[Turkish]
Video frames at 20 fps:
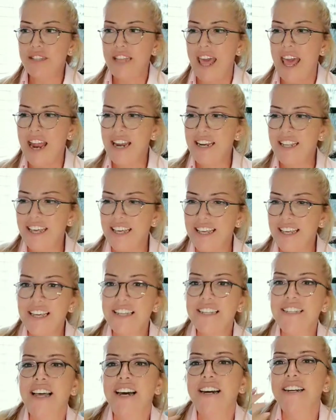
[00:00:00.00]
değerli
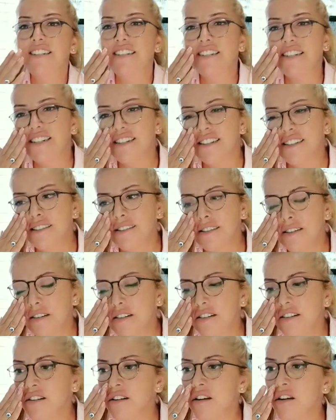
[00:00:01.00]
yengeçler.
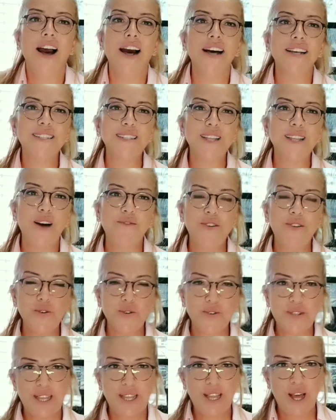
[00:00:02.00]
Aslan ve
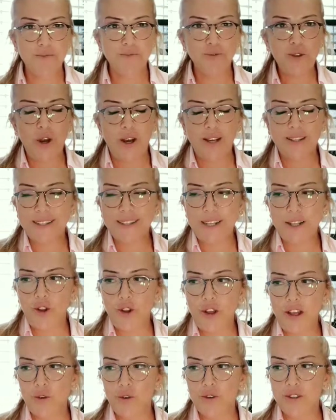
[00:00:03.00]
yükselen burcu aslan
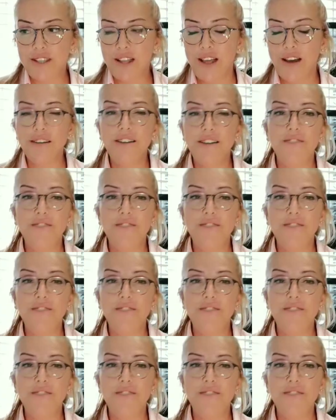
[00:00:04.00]
olan dostlar.